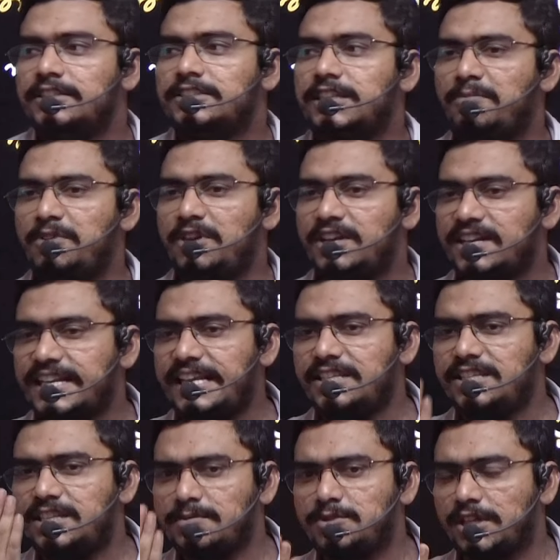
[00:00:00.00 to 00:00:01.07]
जब रेत
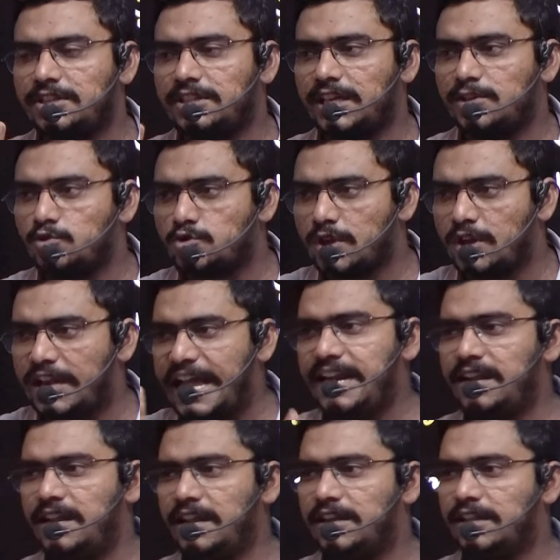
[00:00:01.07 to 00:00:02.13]
जब चलता है जिससे
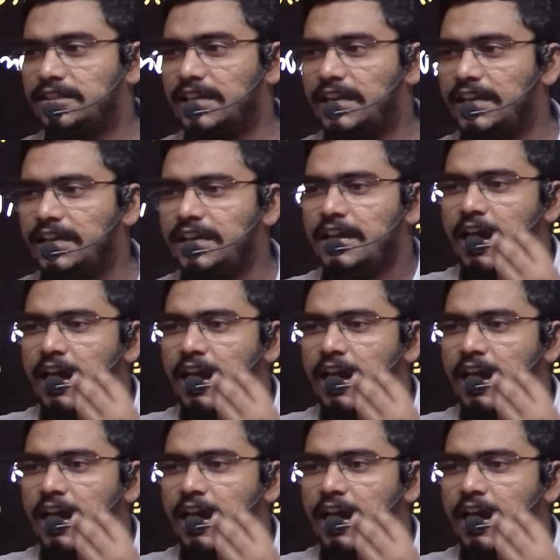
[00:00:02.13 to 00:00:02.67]
लाइट निकलता है